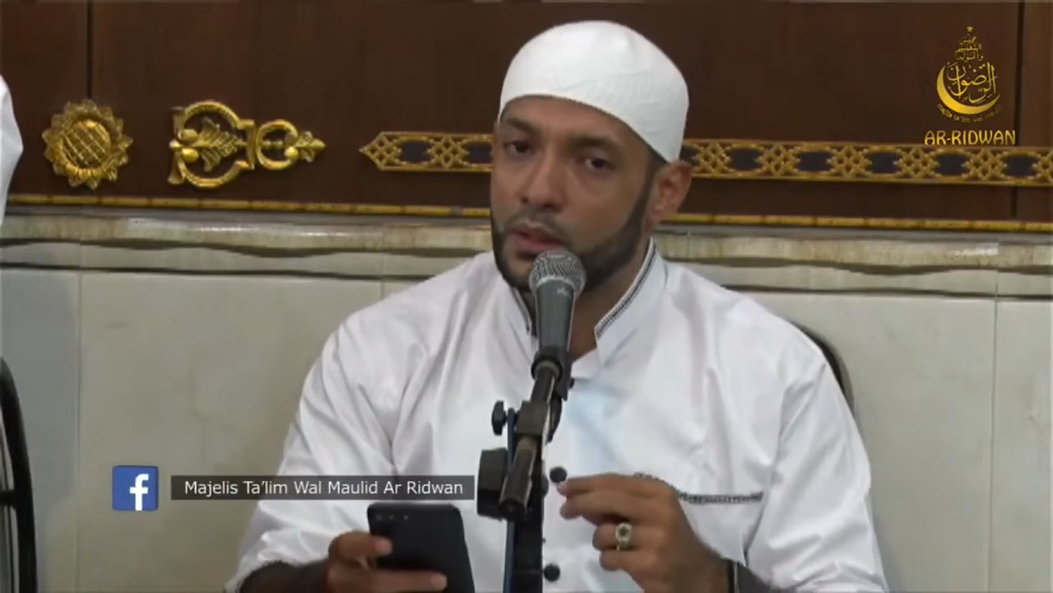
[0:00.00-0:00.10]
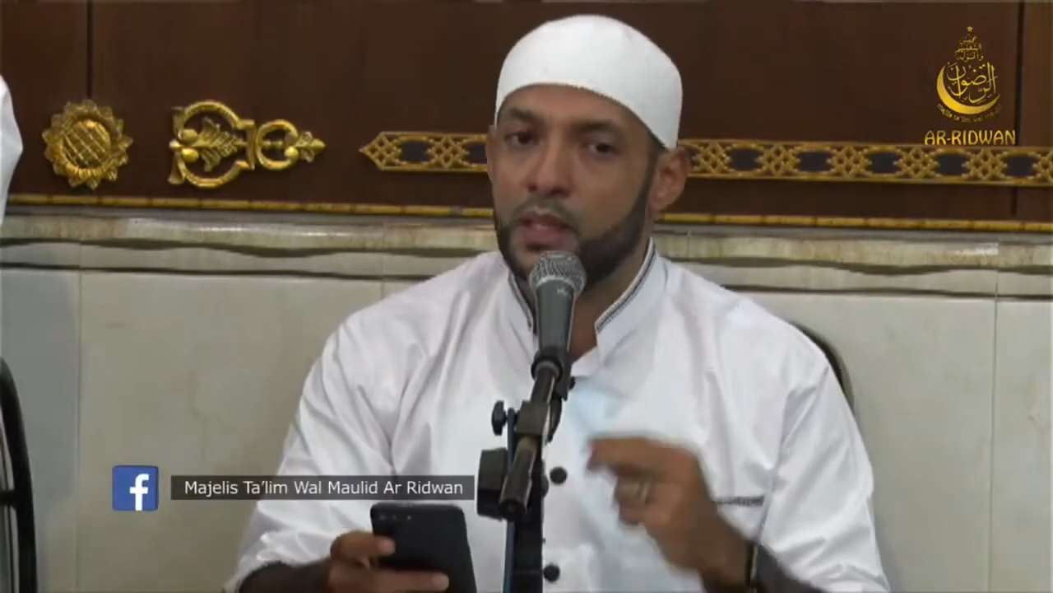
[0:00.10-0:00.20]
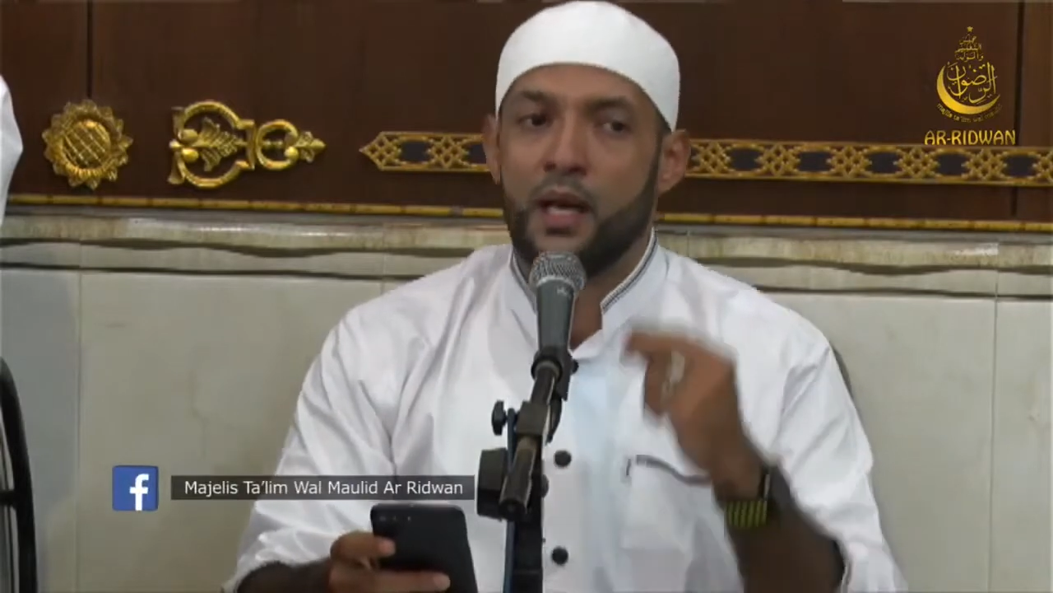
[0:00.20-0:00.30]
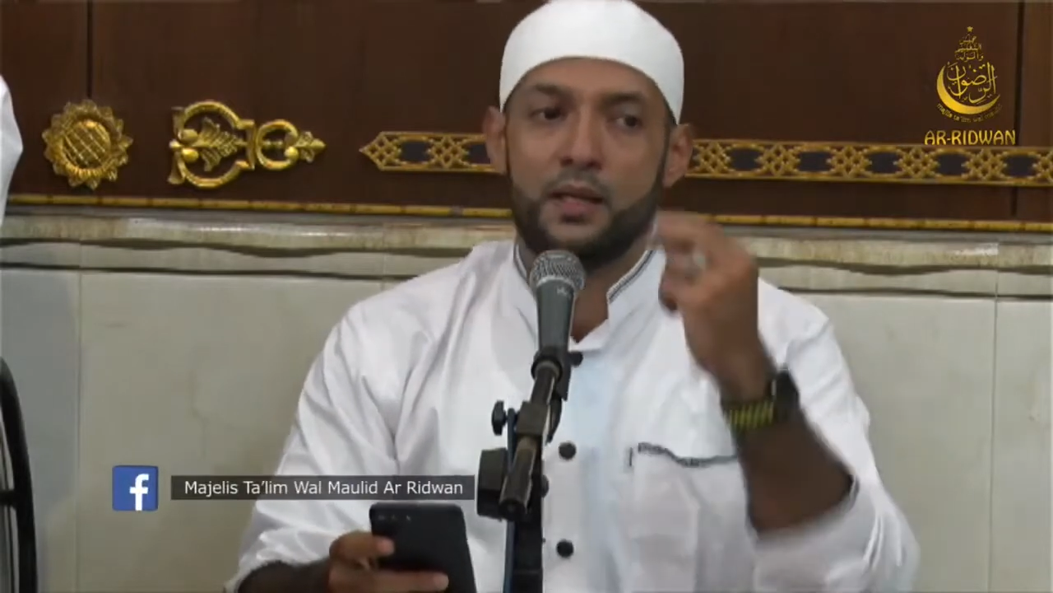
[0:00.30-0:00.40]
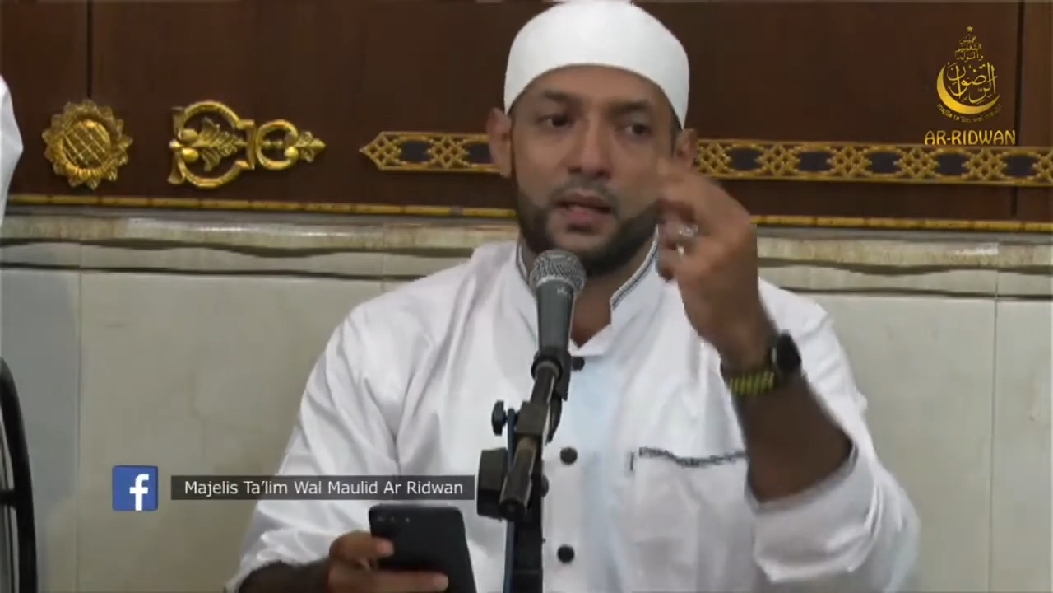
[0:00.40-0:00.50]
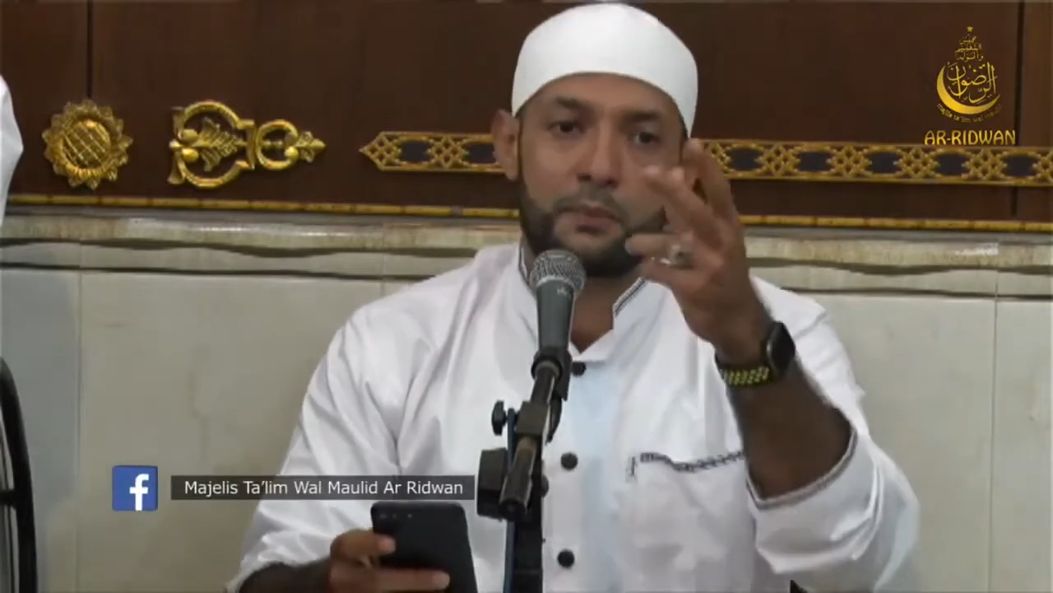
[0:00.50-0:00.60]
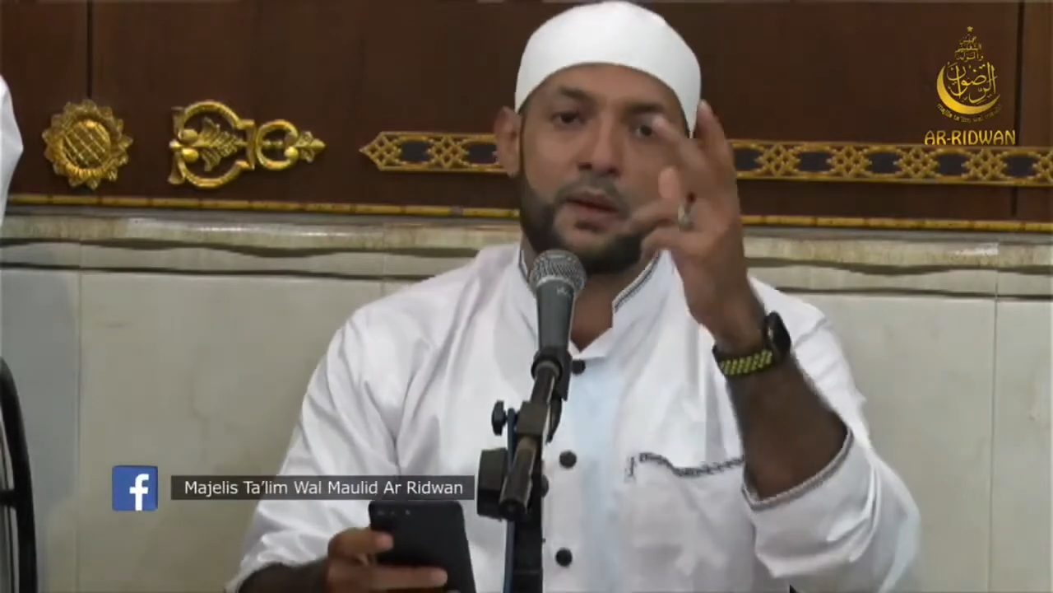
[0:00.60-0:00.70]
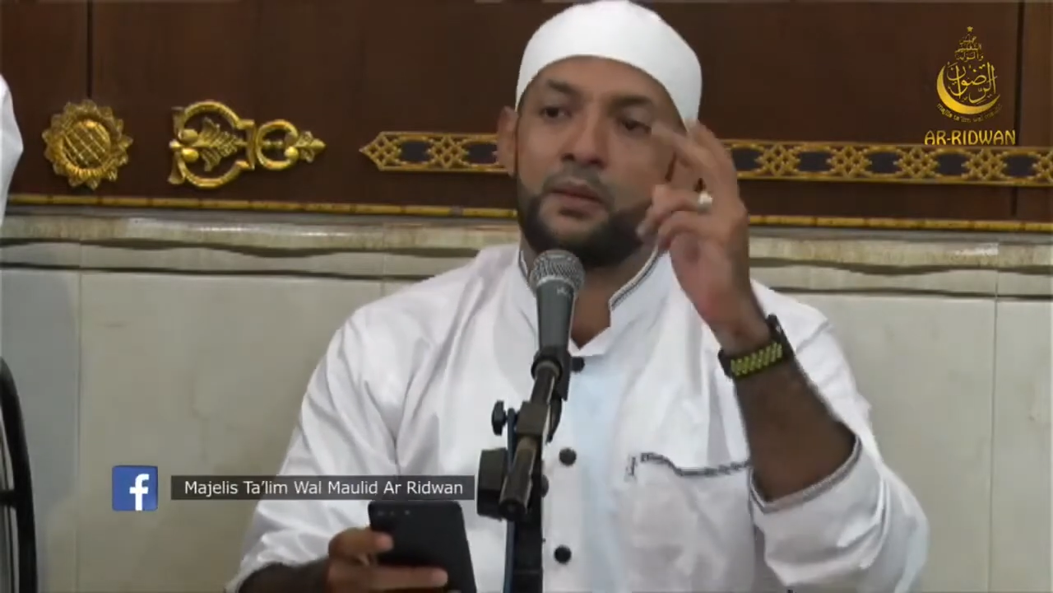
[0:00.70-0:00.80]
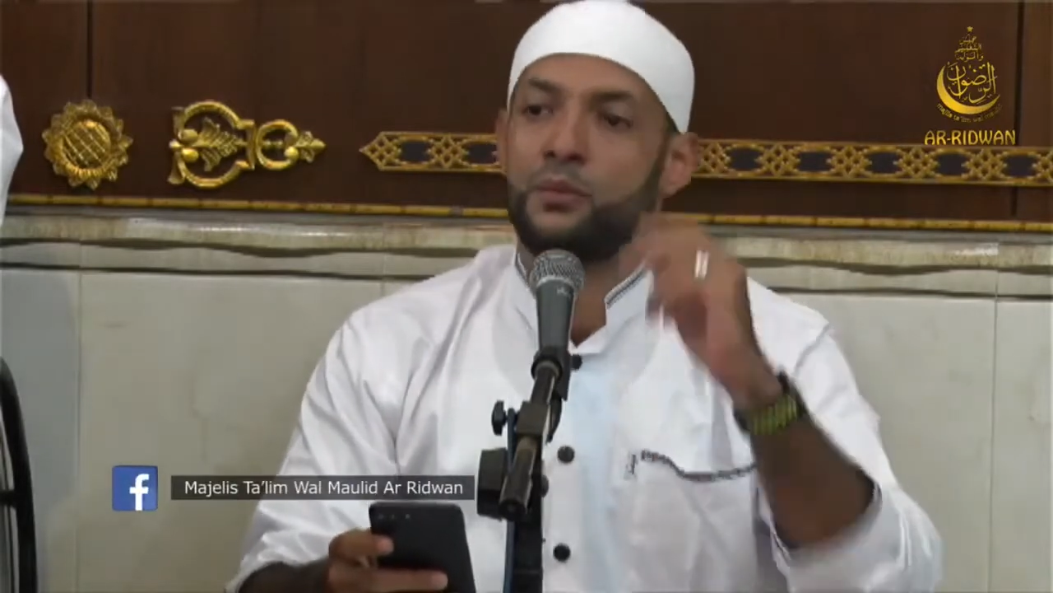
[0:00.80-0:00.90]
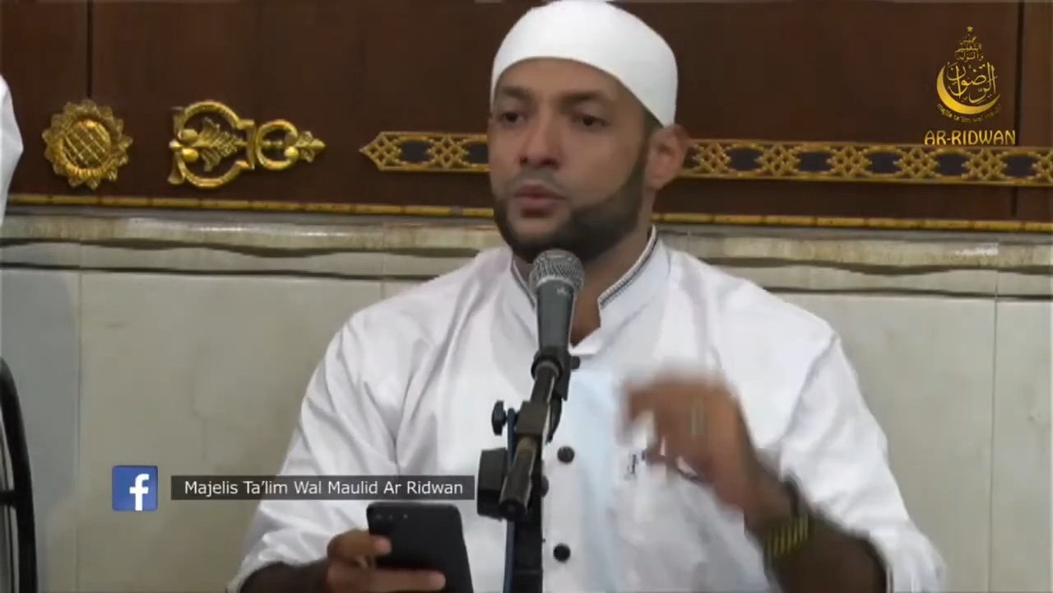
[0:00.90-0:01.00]
di
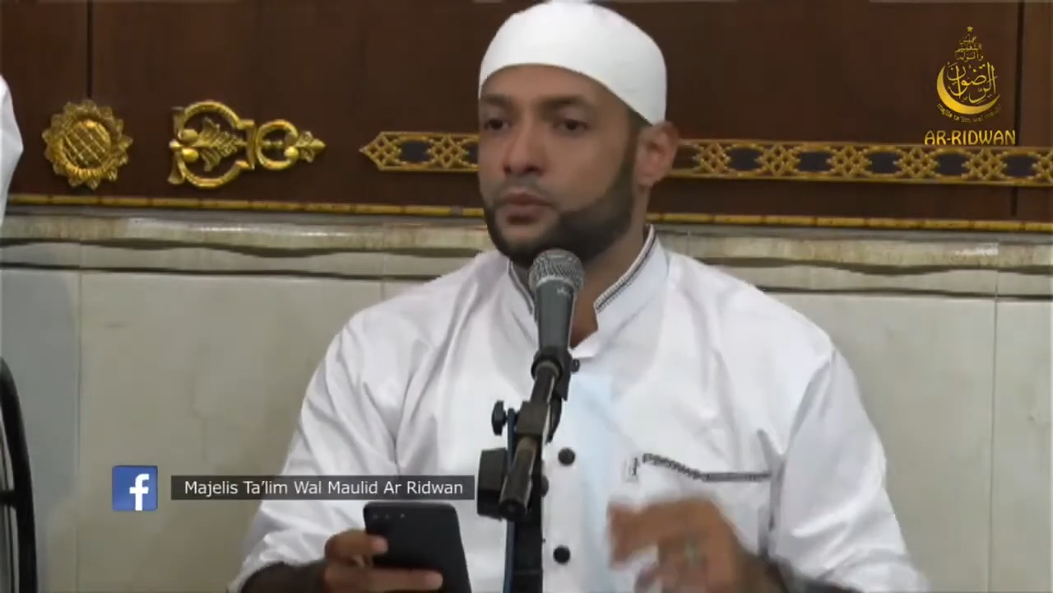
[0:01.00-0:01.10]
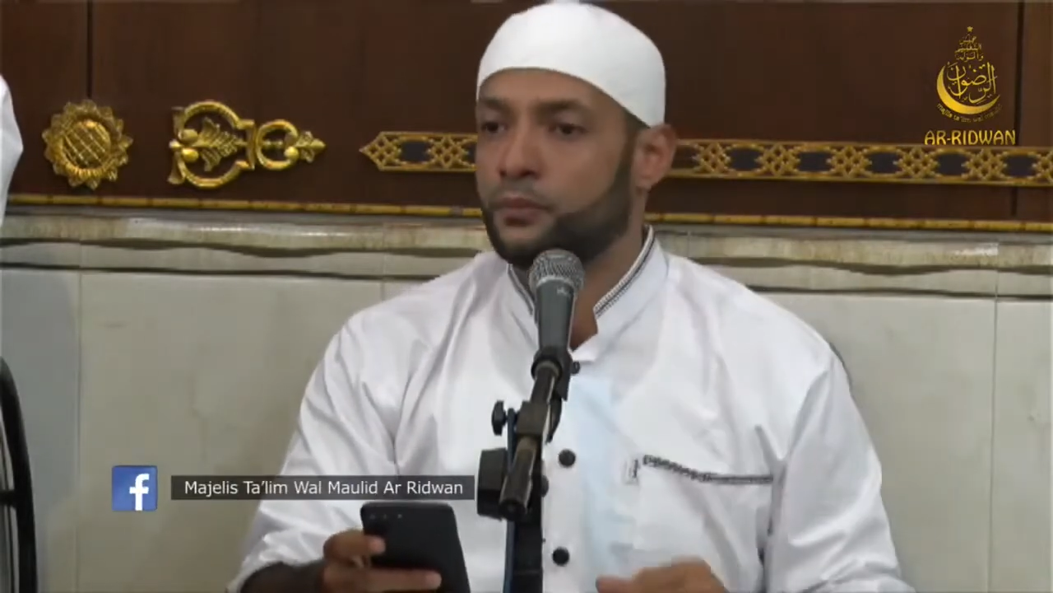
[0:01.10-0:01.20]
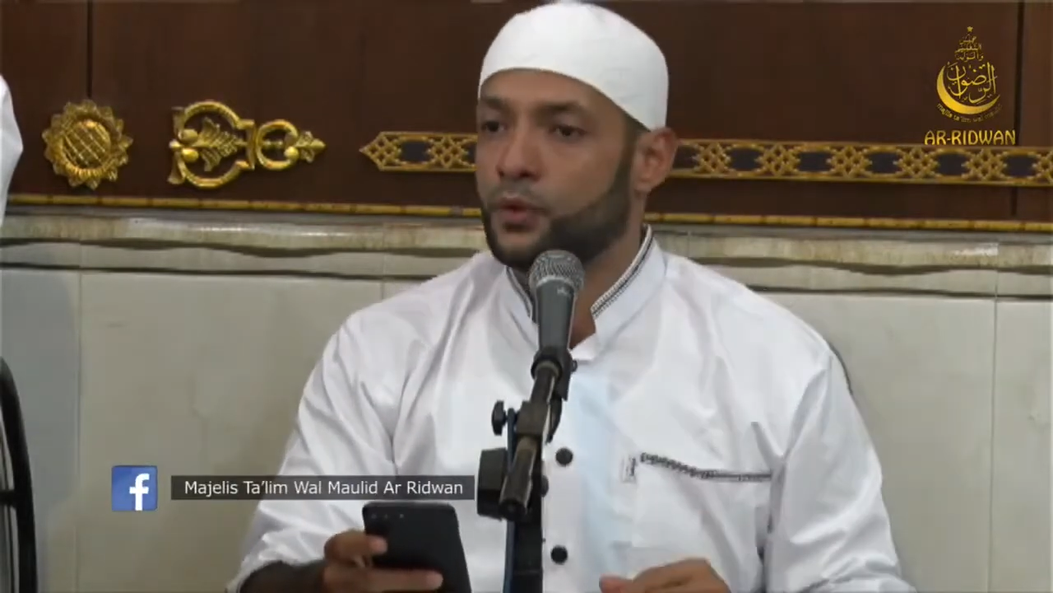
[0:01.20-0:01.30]
hadapanmu.